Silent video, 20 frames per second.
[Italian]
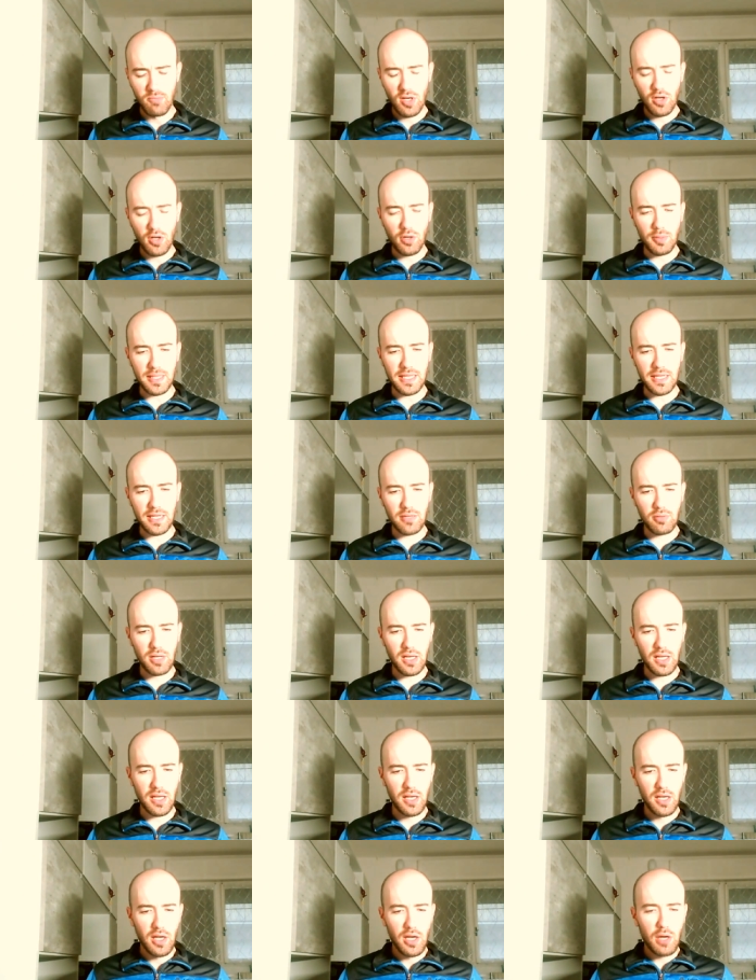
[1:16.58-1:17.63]
come dire,
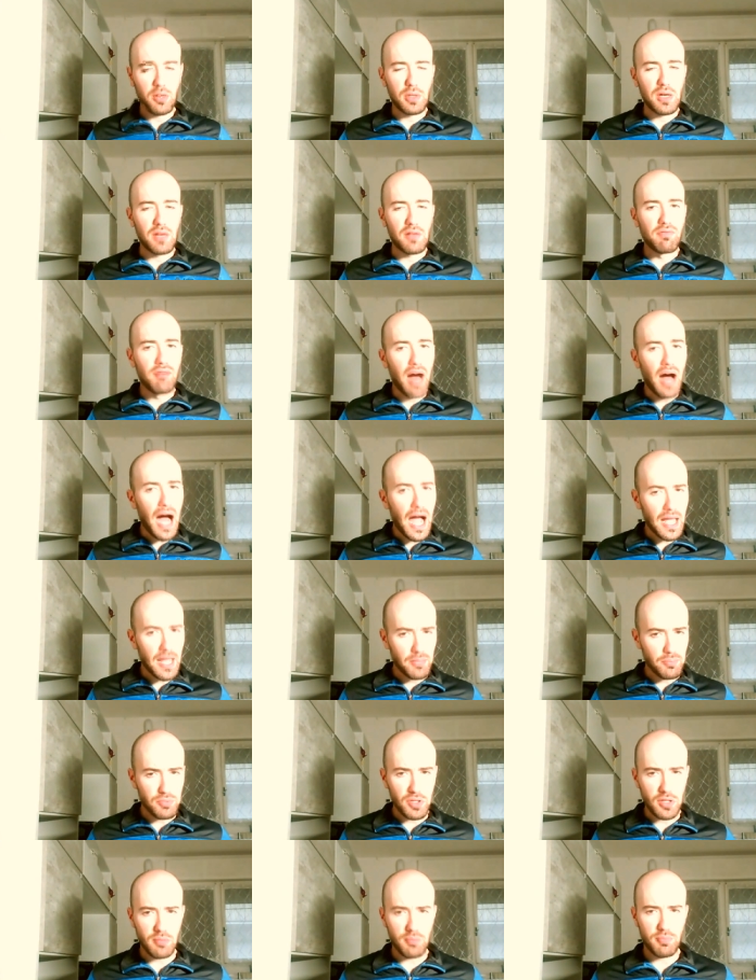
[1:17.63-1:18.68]
quelle, quelle vibes,